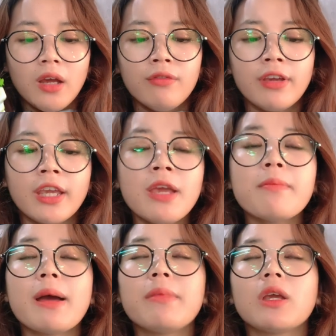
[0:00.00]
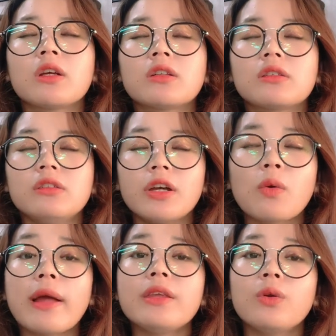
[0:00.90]
vì khi mà mình tưới
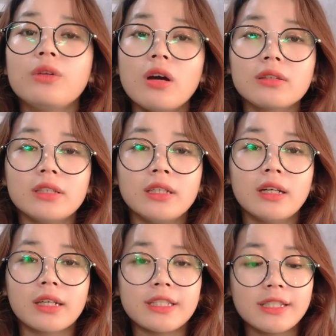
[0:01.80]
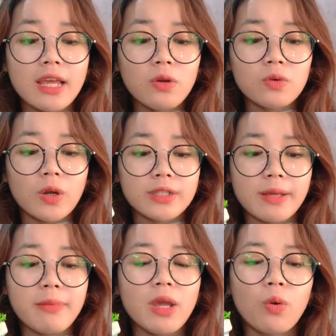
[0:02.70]
quá nhiều nước thì ờ, cái rễ của nó
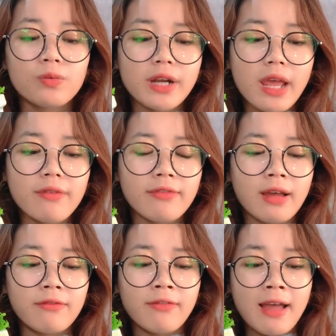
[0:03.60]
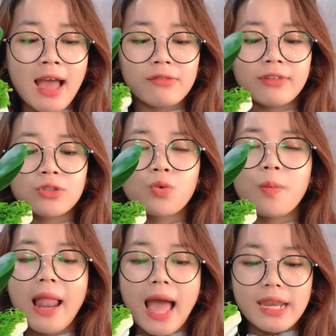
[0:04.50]
sẽ bị úng rễ và vàng và rụng
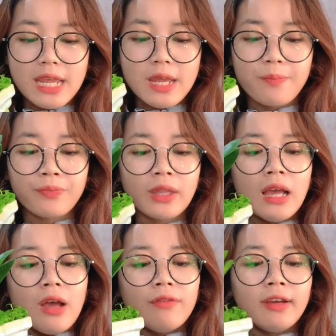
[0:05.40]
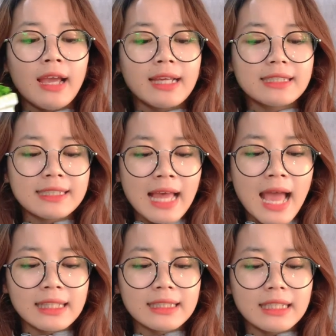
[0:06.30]
lá đi về ánh
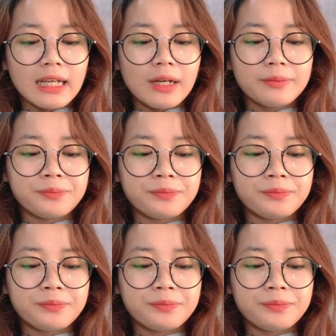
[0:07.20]
sáng thì ờ,